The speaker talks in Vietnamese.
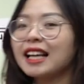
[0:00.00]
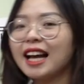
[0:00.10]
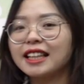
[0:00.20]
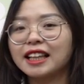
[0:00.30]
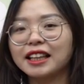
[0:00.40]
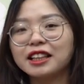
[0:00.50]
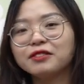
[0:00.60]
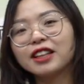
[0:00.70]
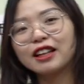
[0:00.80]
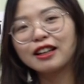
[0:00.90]
sẽ là những cái từ
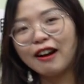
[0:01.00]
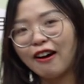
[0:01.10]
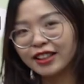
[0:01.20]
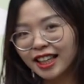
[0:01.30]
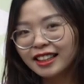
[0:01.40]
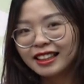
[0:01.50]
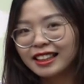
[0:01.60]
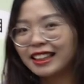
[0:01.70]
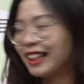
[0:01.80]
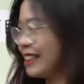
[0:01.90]
vựng khó nhất
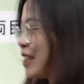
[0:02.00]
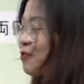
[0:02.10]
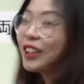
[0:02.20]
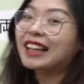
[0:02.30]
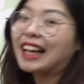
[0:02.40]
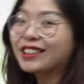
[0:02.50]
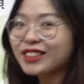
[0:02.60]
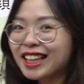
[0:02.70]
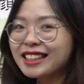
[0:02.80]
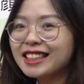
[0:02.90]
ở trong phần này thôi
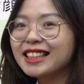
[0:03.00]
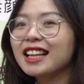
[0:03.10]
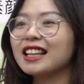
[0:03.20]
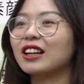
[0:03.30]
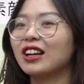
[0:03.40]
nhá dĩ nhiên là